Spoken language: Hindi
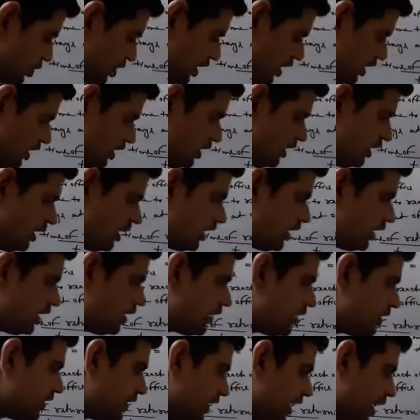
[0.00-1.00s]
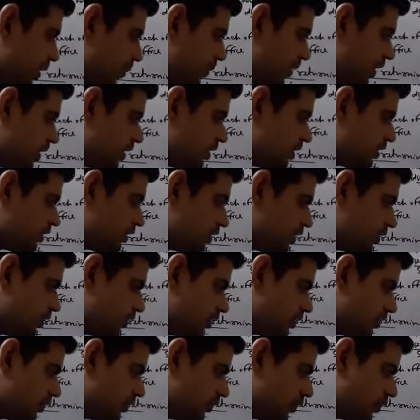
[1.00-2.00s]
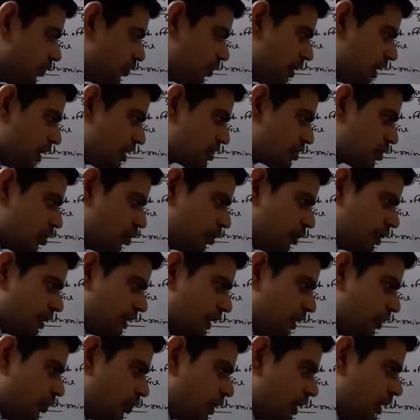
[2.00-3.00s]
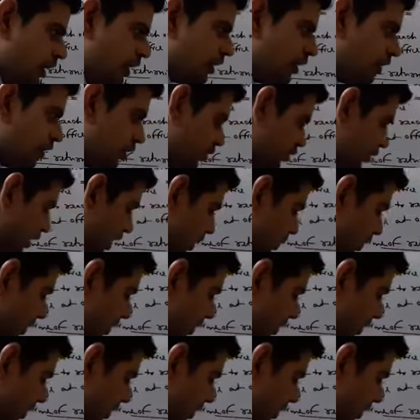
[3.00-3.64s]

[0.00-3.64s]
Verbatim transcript: चली थी यहाँ पर फास्ट लौटी है ओके तो यहाँ